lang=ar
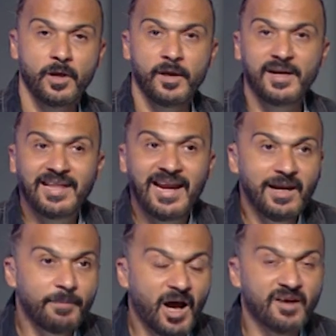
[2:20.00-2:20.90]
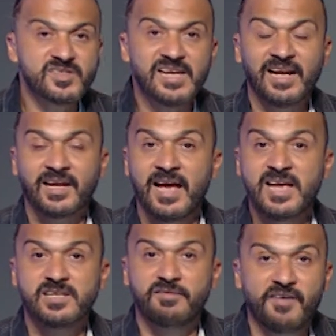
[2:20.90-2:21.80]
النادي الاهلي بيحافظ على
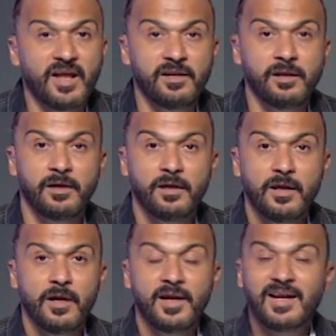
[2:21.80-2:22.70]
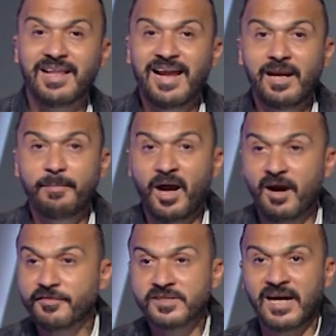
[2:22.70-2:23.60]
الجهاز الفني النادي الاهلي
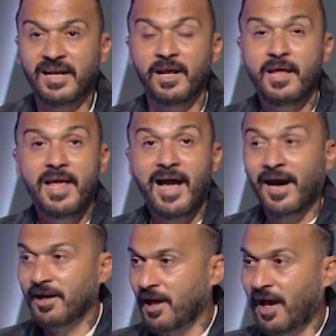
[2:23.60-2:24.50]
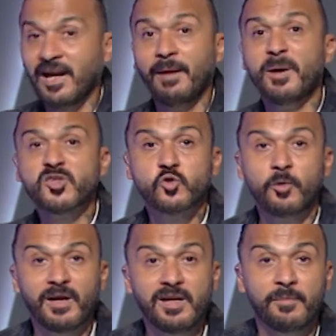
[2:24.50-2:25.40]
بيحافظ على على على
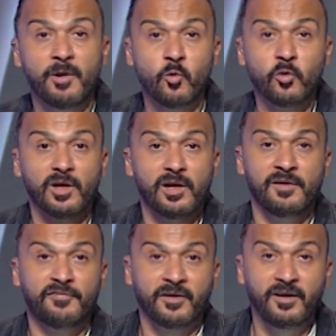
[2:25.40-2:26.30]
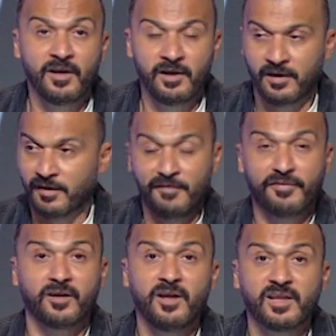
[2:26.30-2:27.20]
المنظومه اللي موجوده اللي في
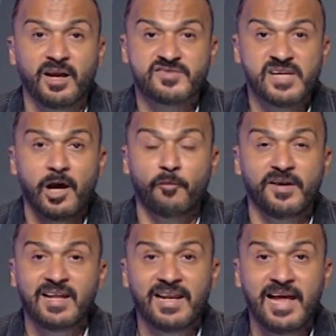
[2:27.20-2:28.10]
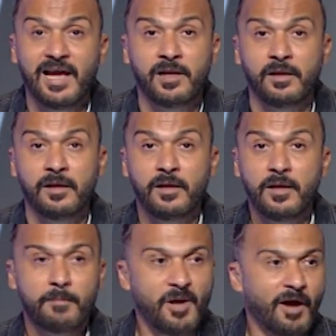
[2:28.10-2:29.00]
الرياضه نفسها او في النادي الاهلي
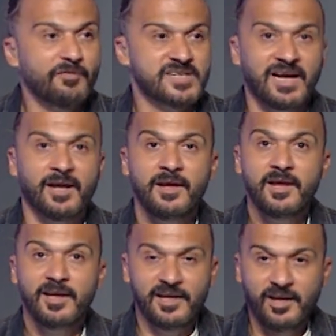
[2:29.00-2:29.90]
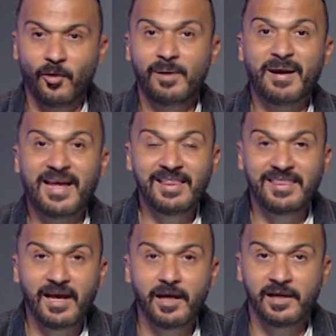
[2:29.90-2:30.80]
بيحافظ على لان هو المكان
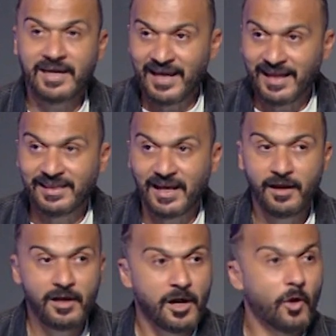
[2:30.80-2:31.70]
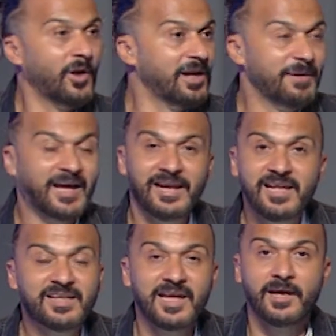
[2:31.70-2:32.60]
ده الكيان ده هو اللي بيخليك
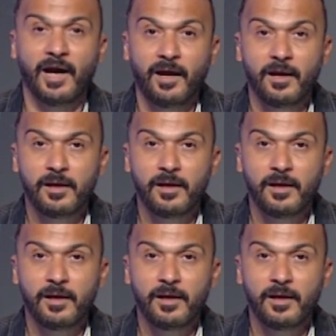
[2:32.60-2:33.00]
تنجح